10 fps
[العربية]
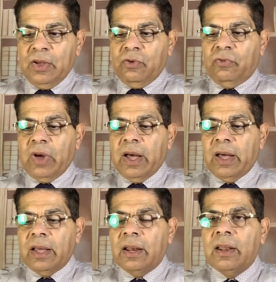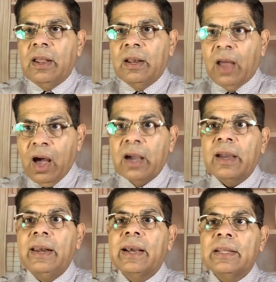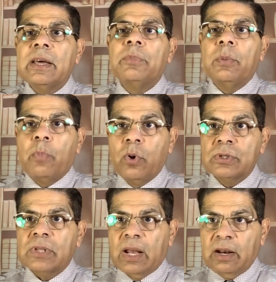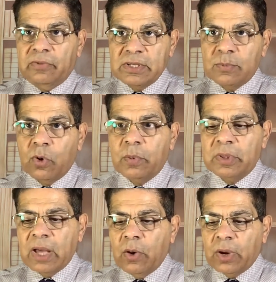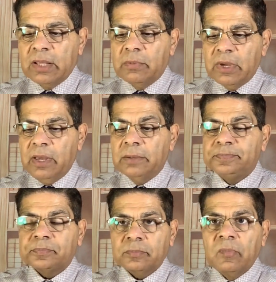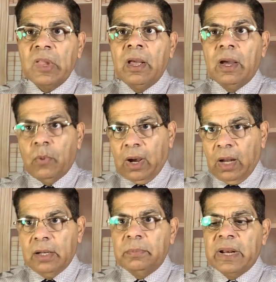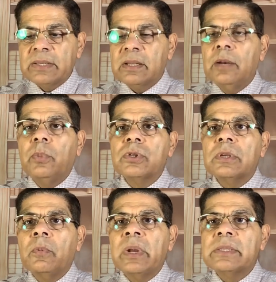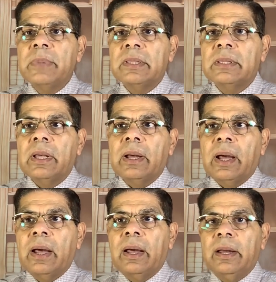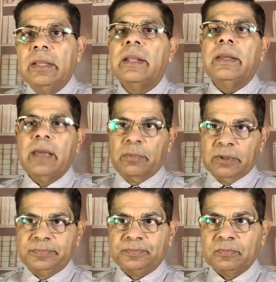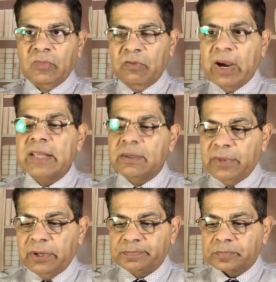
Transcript: فالاخ اللي كتب البوست على الفيسبوك بتاعه كاتب ايه هو كان منزل البوست بمناسبه عيد القيامه فكاتب ايه